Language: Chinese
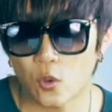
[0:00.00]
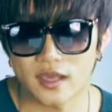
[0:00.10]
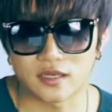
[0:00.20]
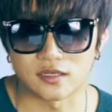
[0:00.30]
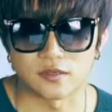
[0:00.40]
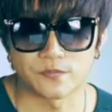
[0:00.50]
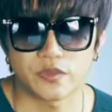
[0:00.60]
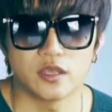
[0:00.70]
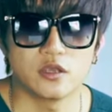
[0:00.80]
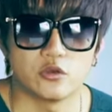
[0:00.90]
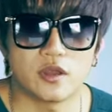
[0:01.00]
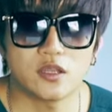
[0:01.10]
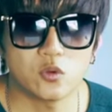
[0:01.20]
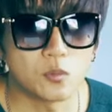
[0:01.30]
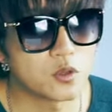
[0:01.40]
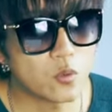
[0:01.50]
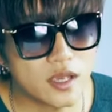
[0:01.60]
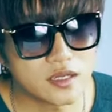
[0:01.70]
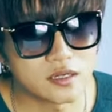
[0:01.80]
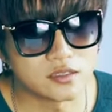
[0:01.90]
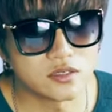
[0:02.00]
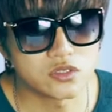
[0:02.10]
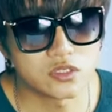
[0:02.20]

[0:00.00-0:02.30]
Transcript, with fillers: 到外壳，原来呢我们的外壳呢